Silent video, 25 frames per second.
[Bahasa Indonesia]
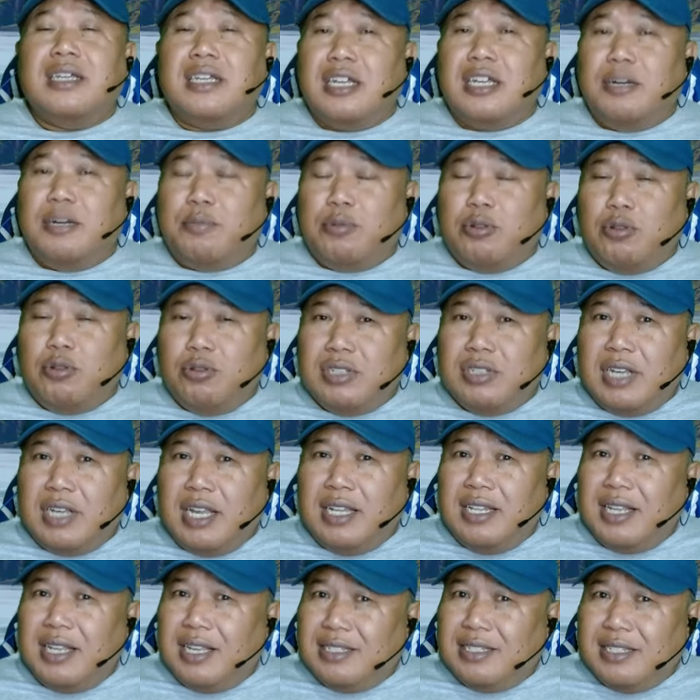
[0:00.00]

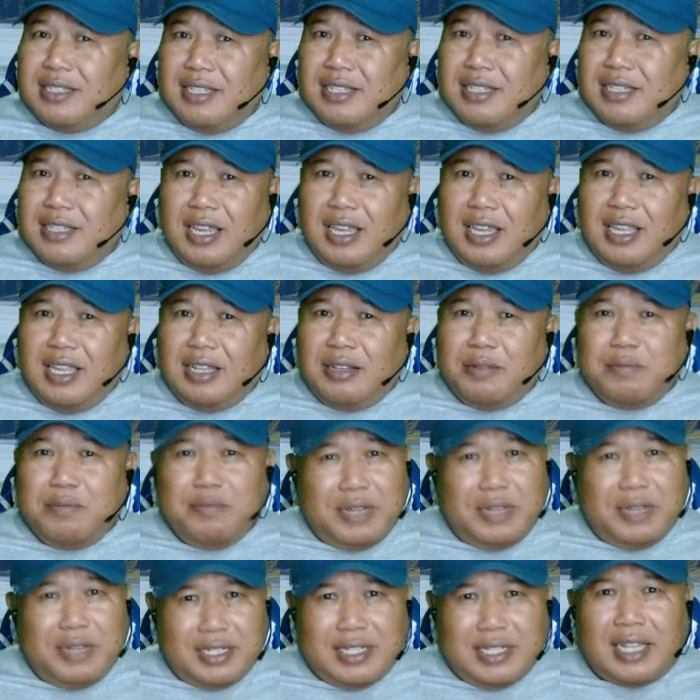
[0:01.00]
keputusan dan sedikit
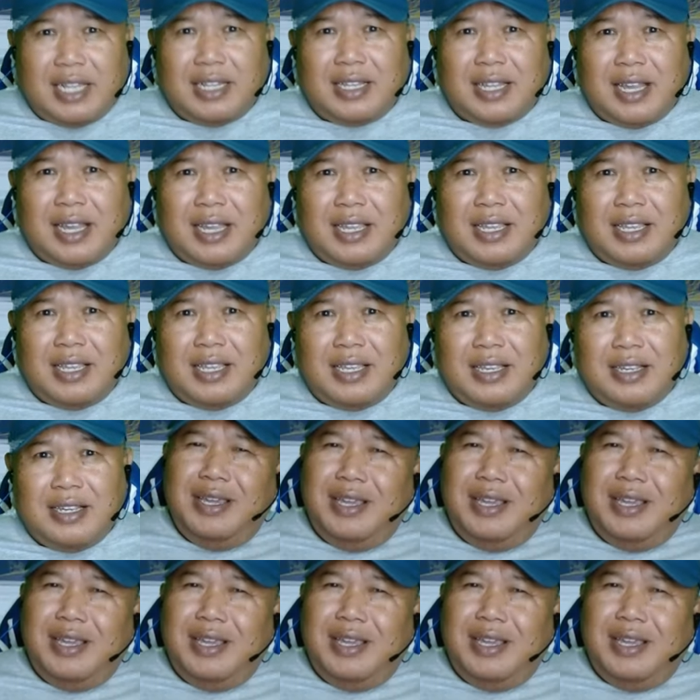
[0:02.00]
bersantai.